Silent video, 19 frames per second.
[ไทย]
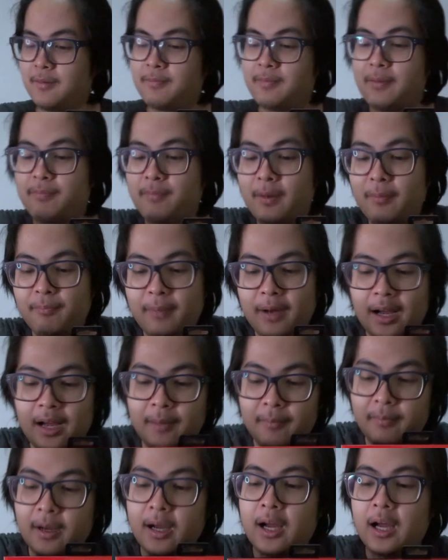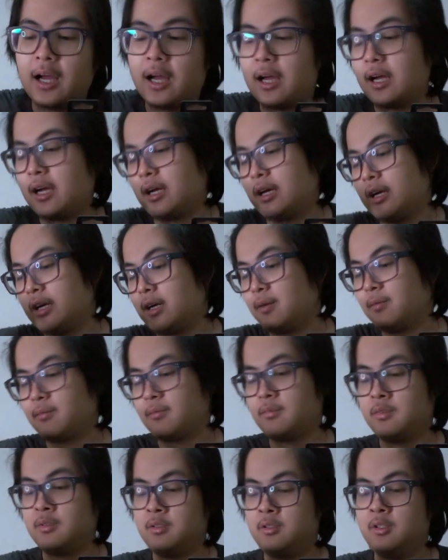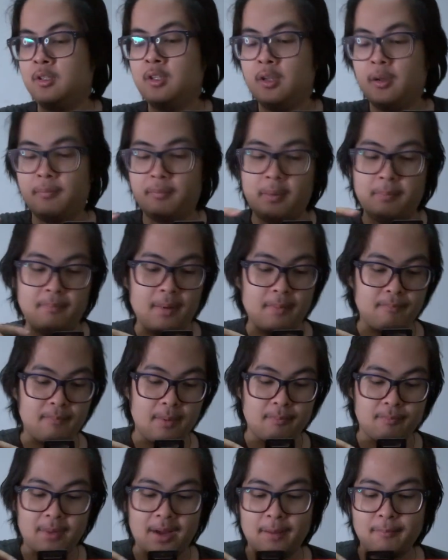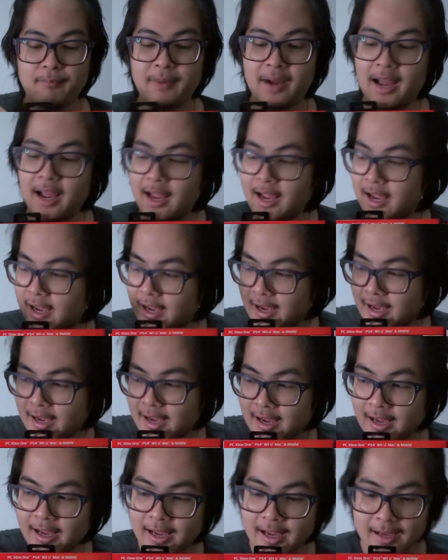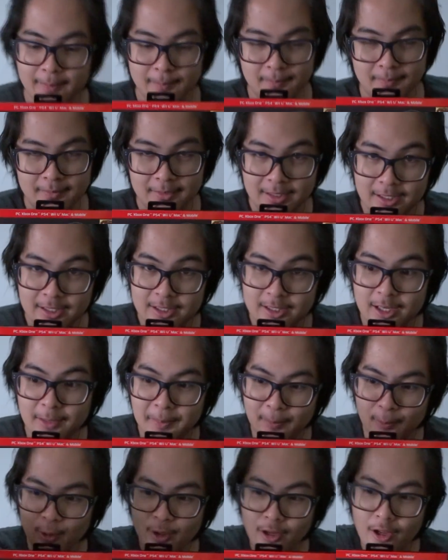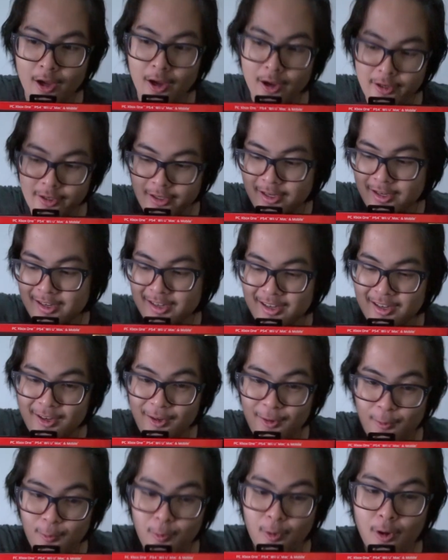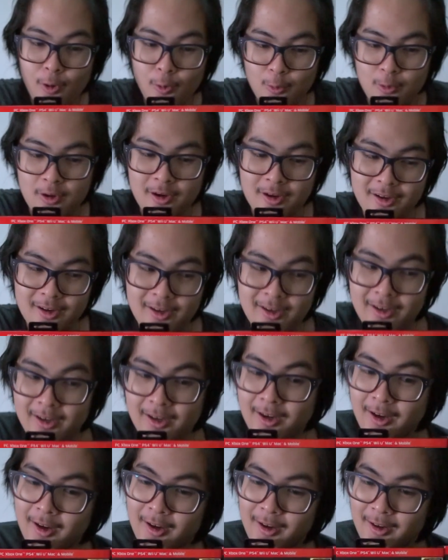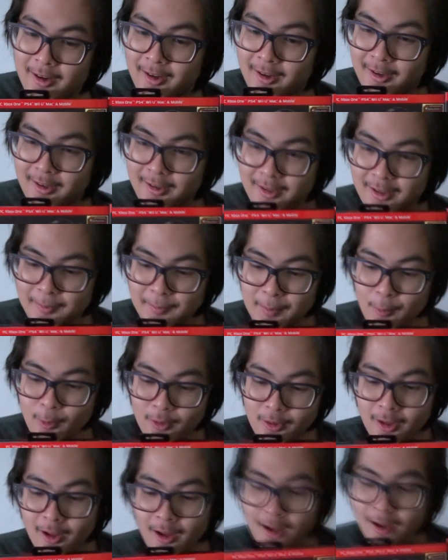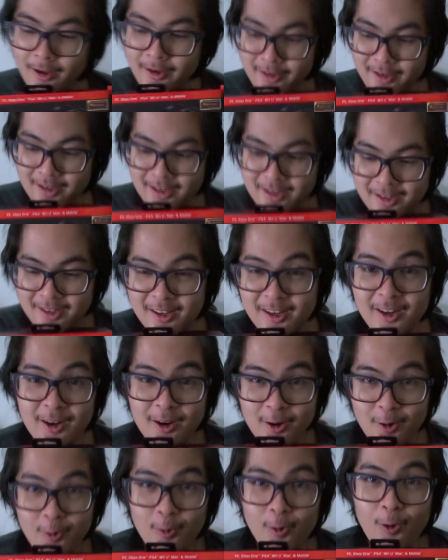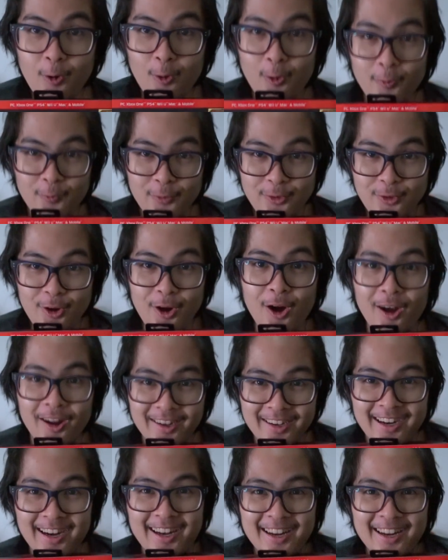ปั๊มปั๊มปั๊มปั๊มปั๊มปั๊มปั๊มปั๊มปั๊มเยอะไปหมดเลยว้าวเต็มไปหมดเลยโอ้สุดยอด